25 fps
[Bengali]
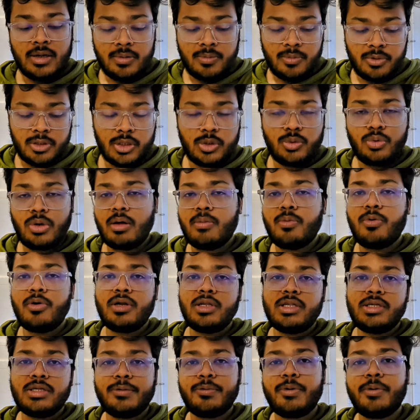মধ্যে তুলা ভরে
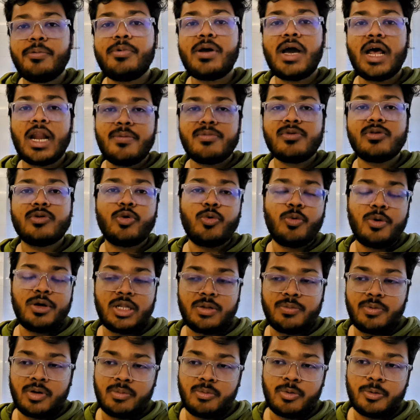দিতে তারপর আমি আরামসে
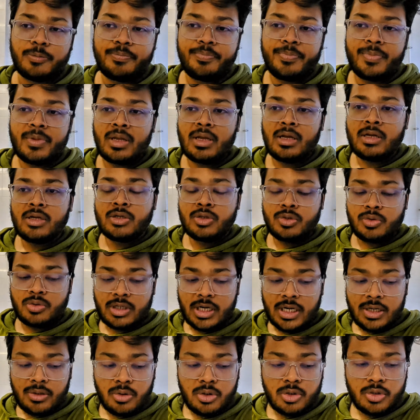ঘুমাইতে পারবো সো
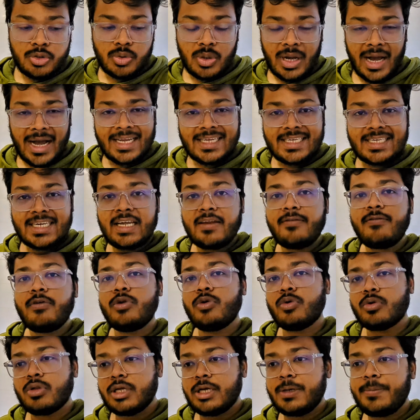যাই হোক সো আজকের
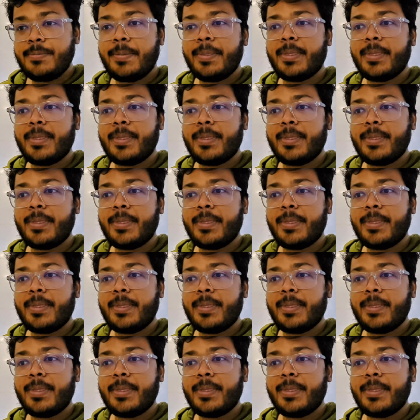ভিডিওতে